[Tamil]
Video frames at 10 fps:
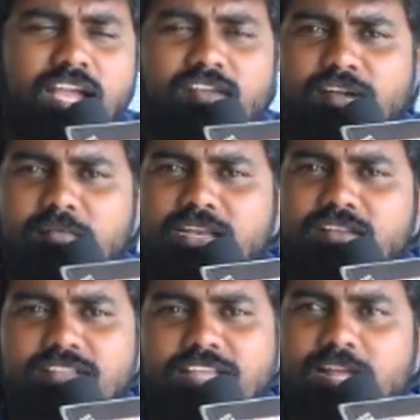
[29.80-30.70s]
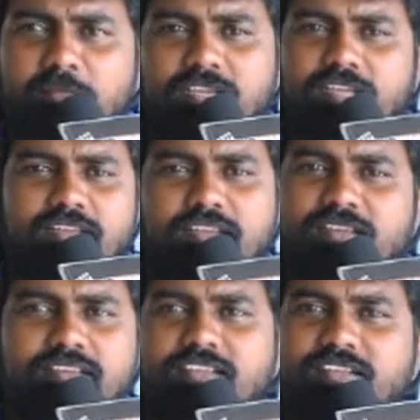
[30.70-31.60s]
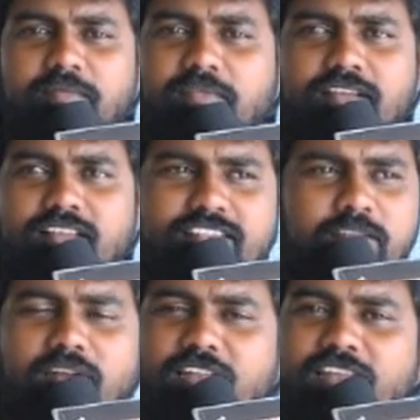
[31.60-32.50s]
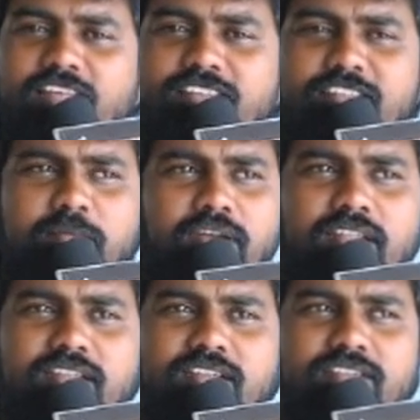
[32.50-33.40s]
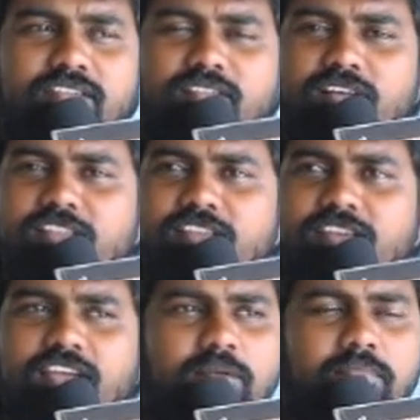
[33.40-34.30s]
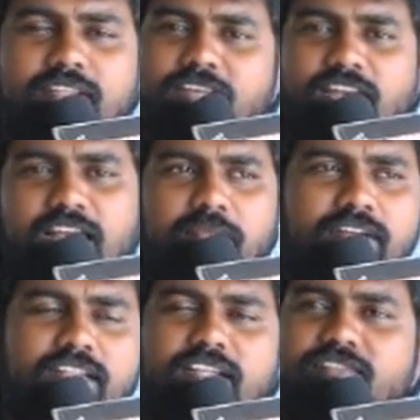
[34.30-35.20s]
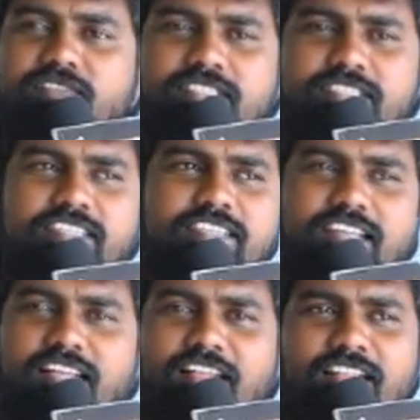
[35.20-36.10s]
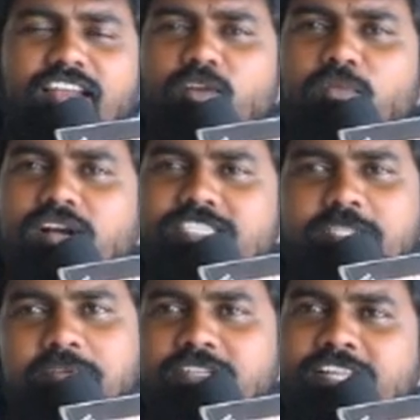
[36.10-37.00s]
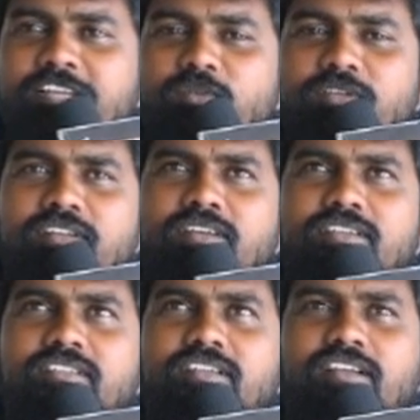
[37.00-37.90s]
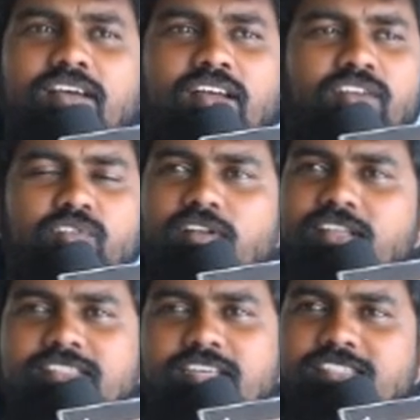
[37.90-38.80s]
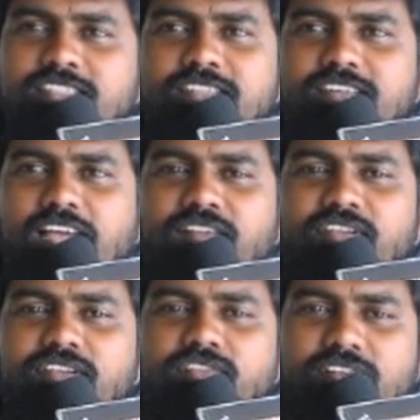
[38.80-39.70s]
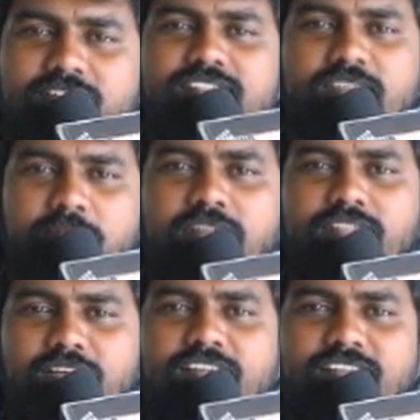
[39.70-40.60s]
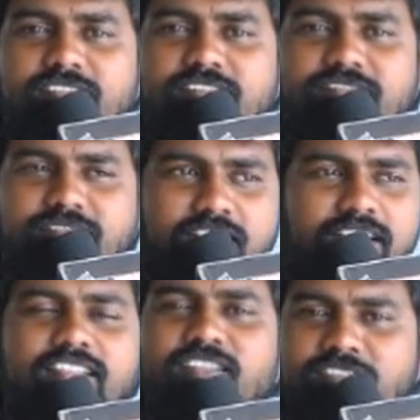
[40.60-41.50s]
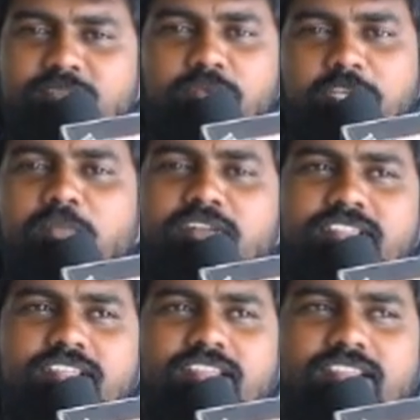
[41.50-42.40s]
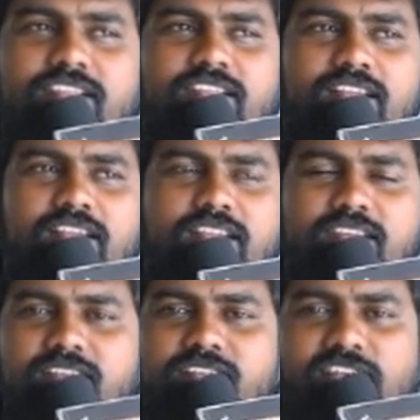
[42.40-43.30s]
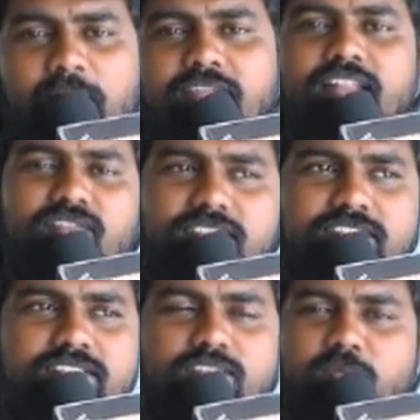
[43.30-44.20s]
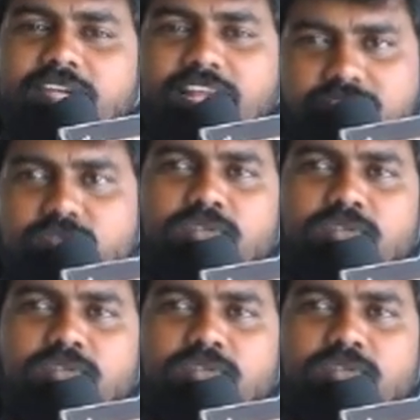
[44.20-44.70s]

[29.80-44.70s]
எங்கள் ஃபேமிலியில் வந்து யாருமே சினிமாவில் இல்லை சினிமாவிலேருந்து வருத்தன்னு யாரும் பார்த்தீங்கன்னா நான் மட்டும்தான் ஃபஸ்ட்டு அதனால் ரொம்ப கஷ்டப்பட்டு தான் ஒரு டுவெல் இயர்ஸ் ஆச்சு ஆஃப்டர் டுவெல் இயர்ஸ்க்கு அப்புறம் தான் இந்த இடத்த வந்து பிடிக்க முடிஞ்சுது அதுக்கு ஃபேமிலிக்கு தான் ஃபஸ்ட்டு ரொம்ப தேங்க்ஸ்